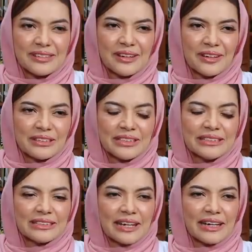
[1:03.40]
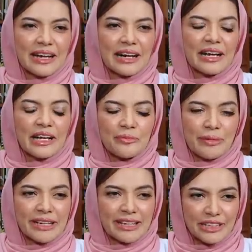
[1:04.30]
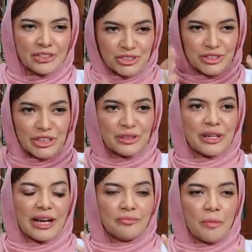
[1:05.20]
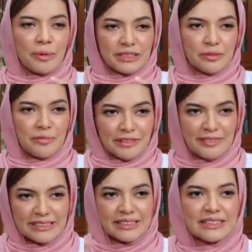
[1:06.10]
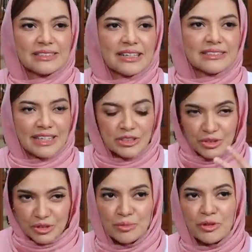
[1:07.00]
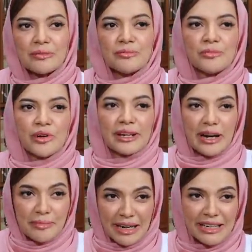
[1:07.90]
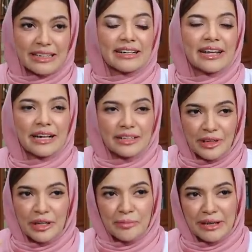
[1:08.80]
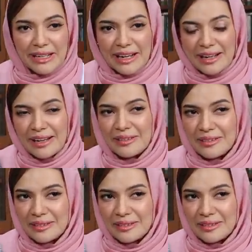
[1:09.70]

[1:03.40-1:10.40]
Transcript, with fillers: Oh, jadi ya. sekarang yang lagi dipikirin justru itu ya mempercepat vaksinasi lansia justru bulan bulan Ramadan ini ya, itu yang kepikiran ya.